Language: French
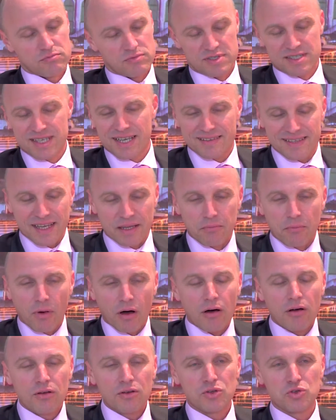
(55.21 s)

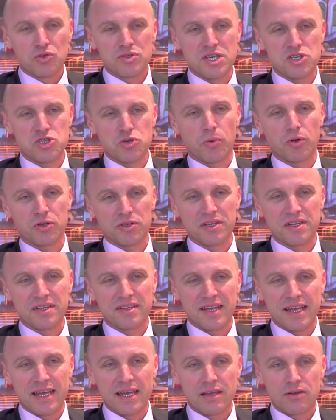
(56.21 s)
certainement toutes ces
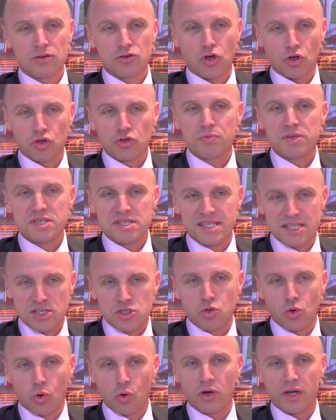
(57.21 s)
opportunités dans du business
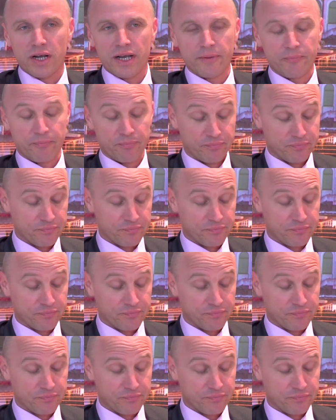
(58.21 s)
concret.